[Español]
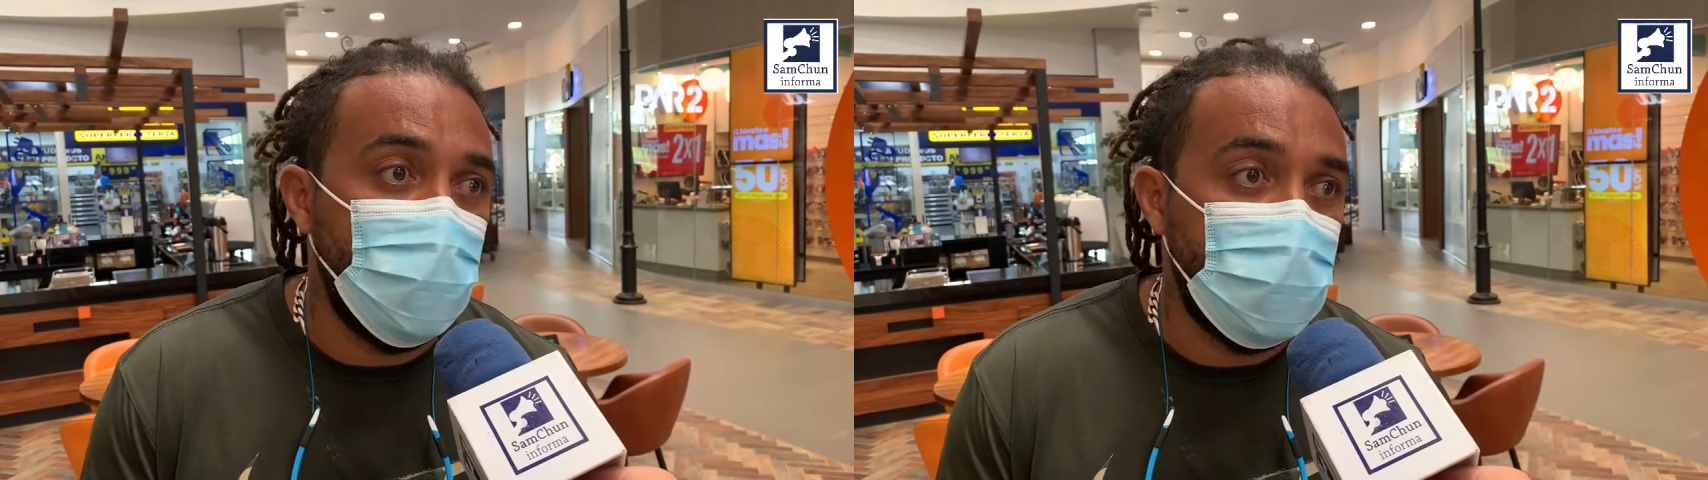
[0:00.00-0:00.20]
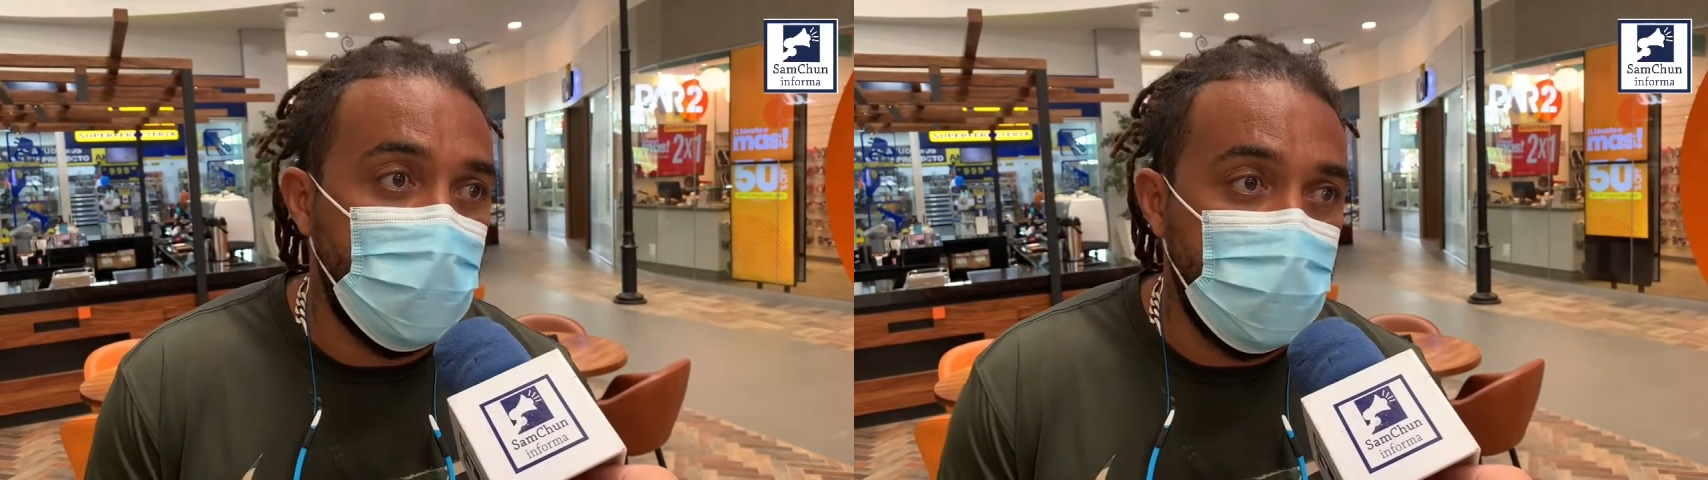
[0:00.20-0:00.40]

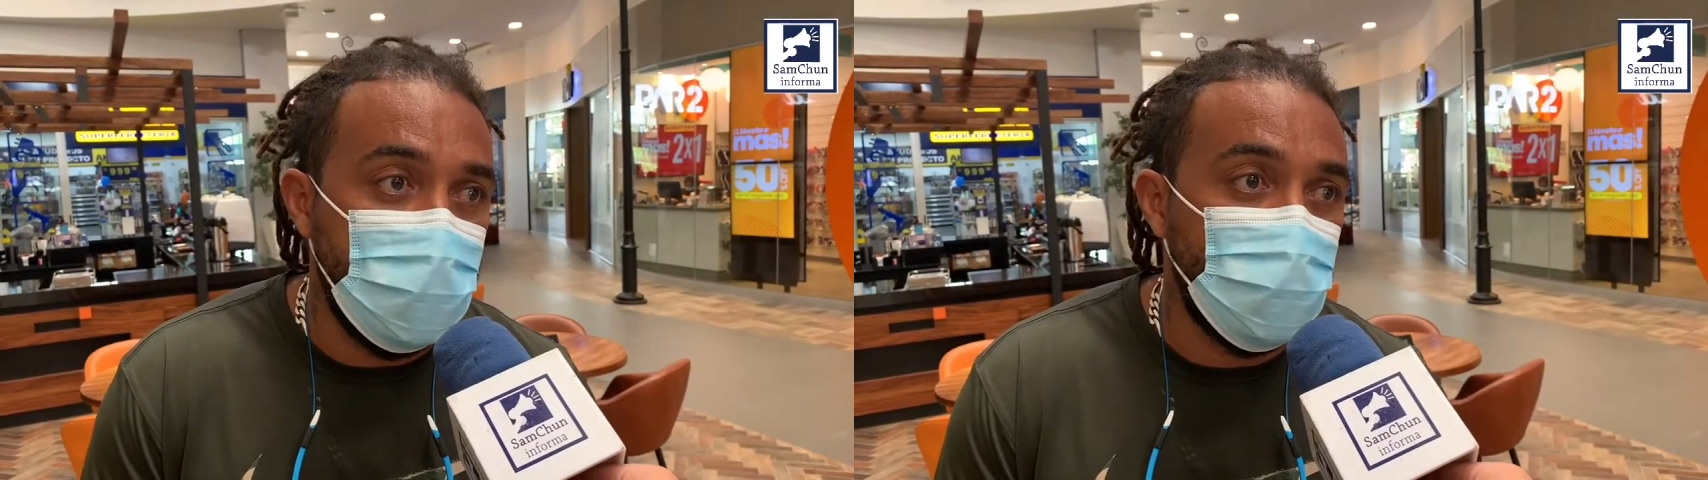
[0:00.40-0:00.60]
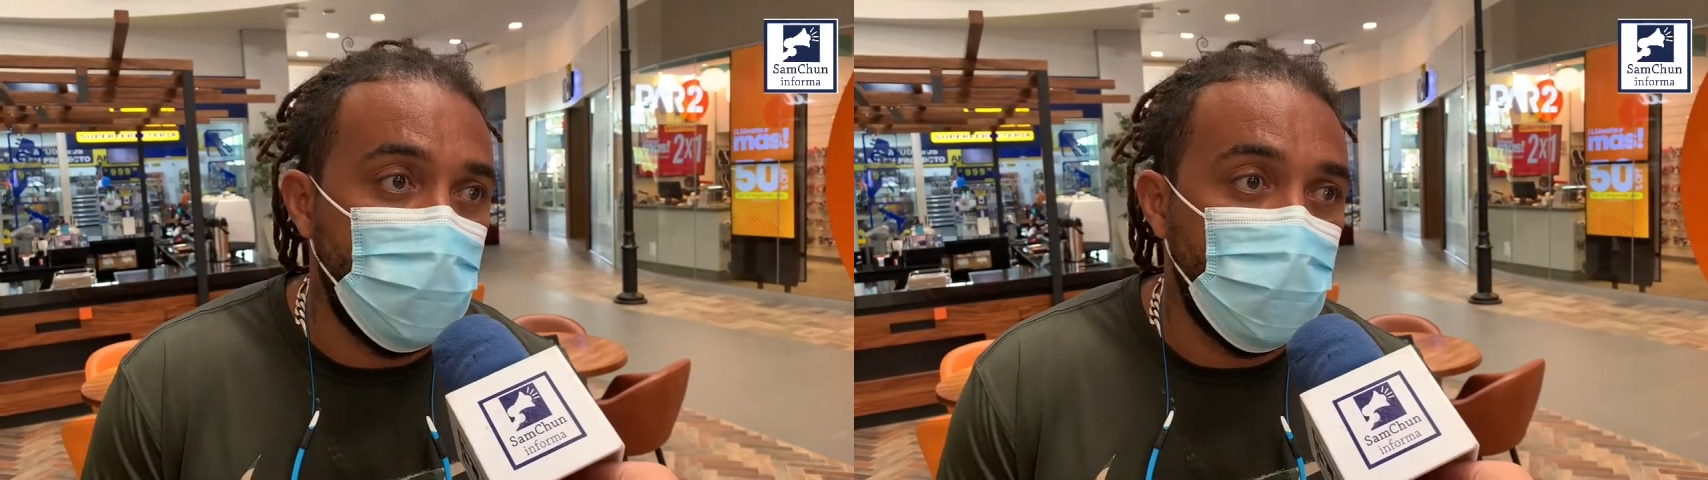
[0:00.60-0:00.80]
leyendas
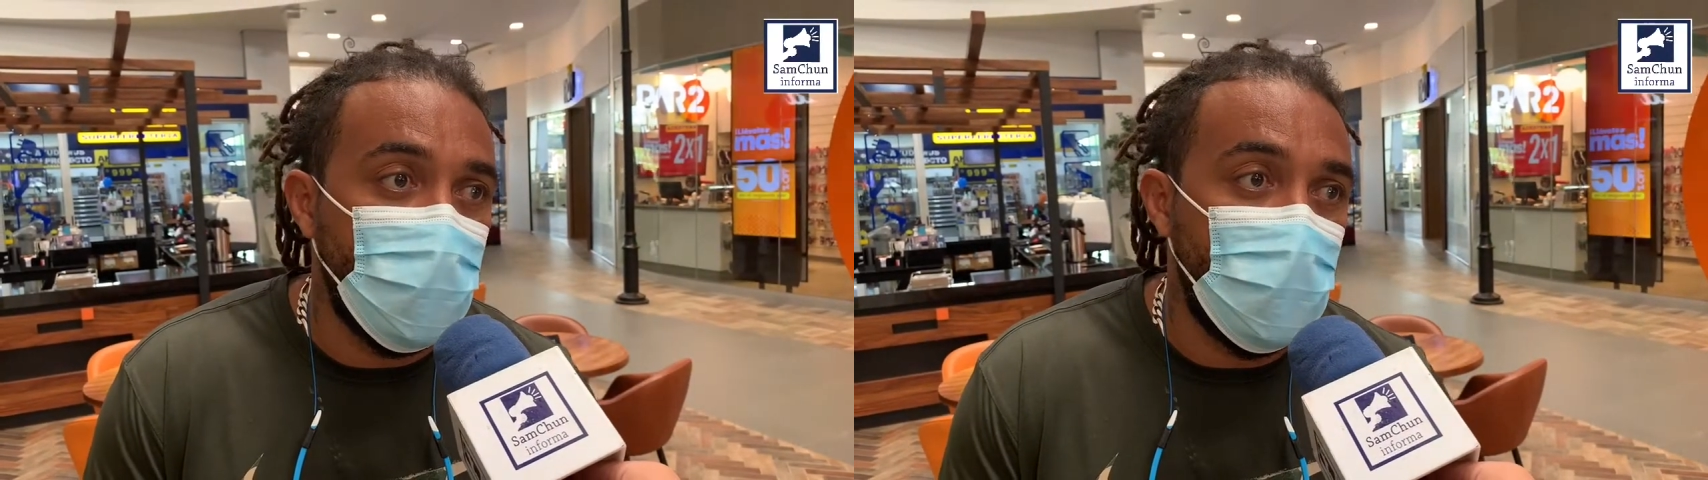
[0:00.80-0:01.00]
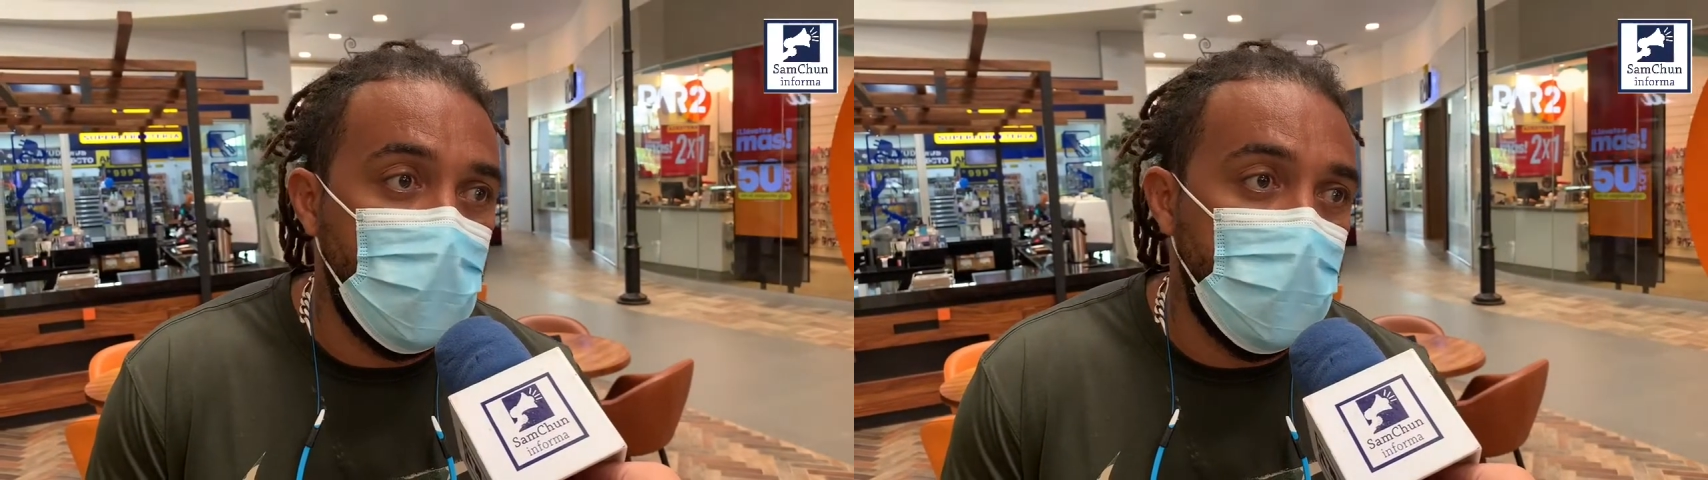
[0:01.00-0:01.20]

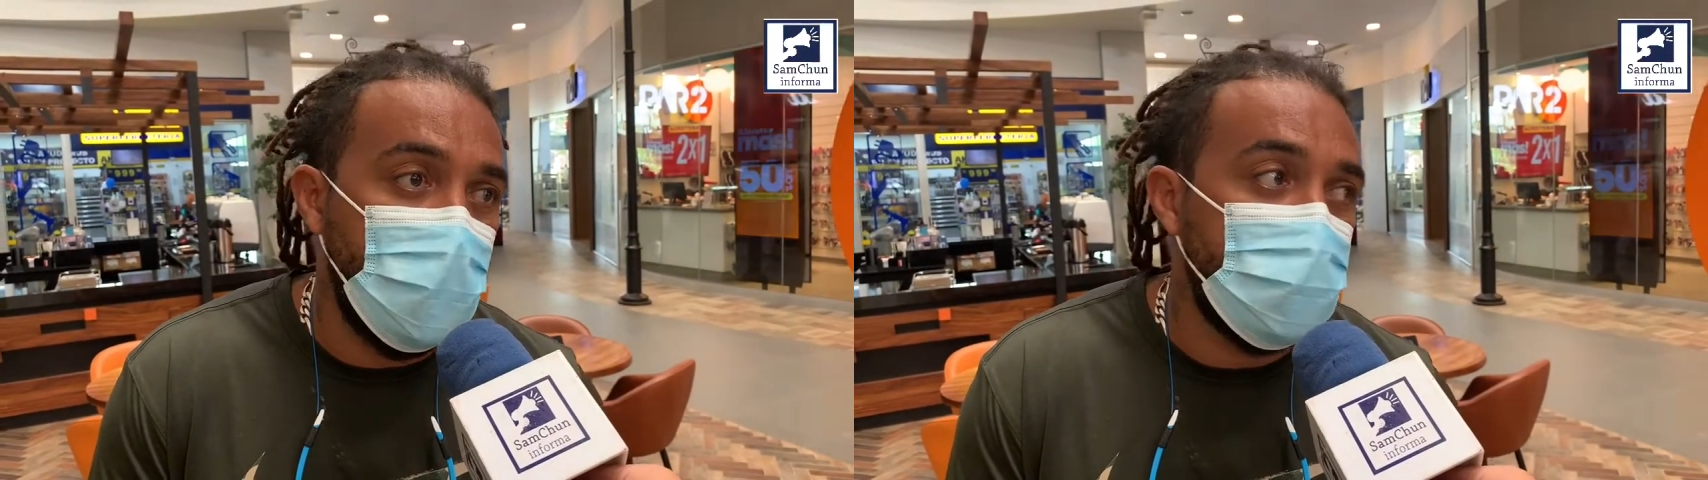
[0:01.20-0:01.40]
Honduras,